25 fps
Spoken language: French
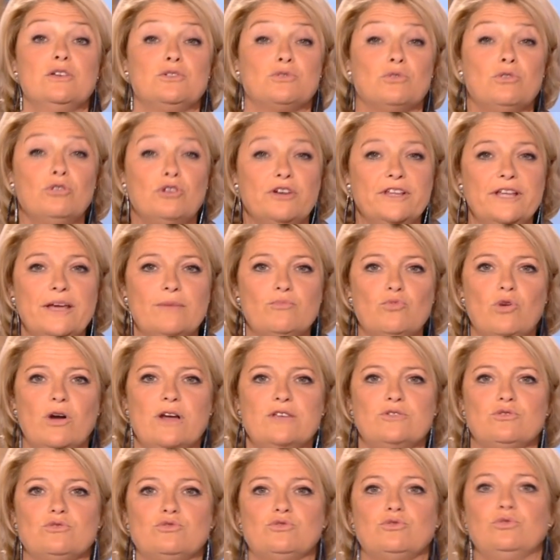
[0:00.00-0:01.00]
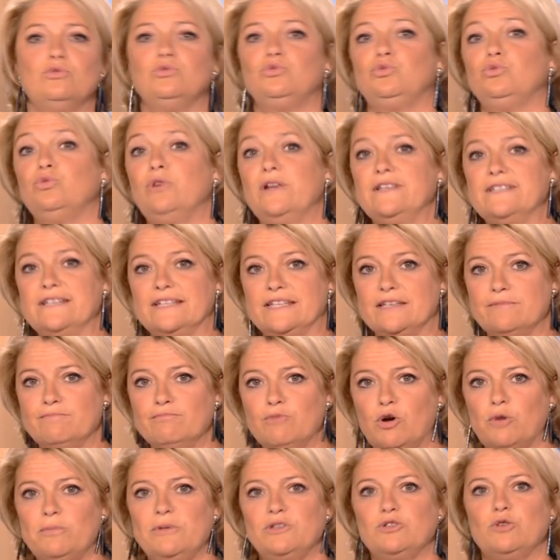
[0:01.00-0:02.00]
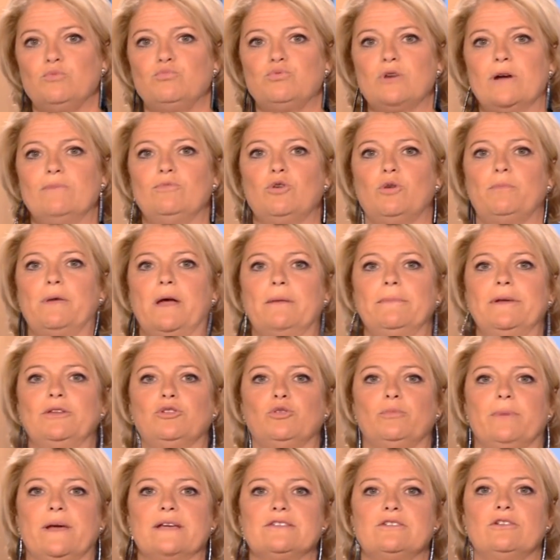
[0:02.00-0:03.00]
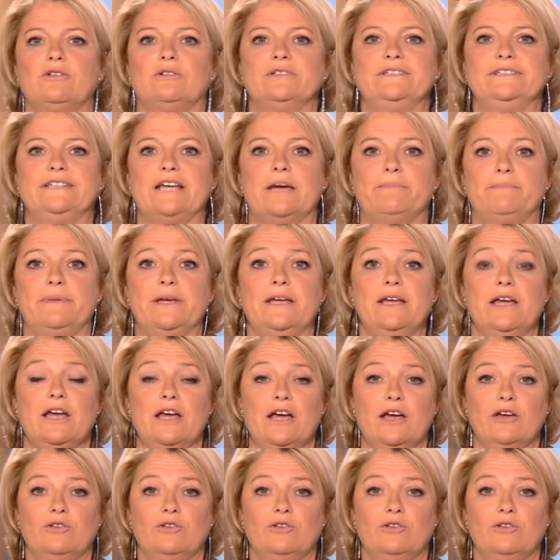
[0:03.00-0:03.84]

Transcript: Ce qu'on connaît moins, ce sont tous les équipements mis au point pour permettre aux personnes handicapées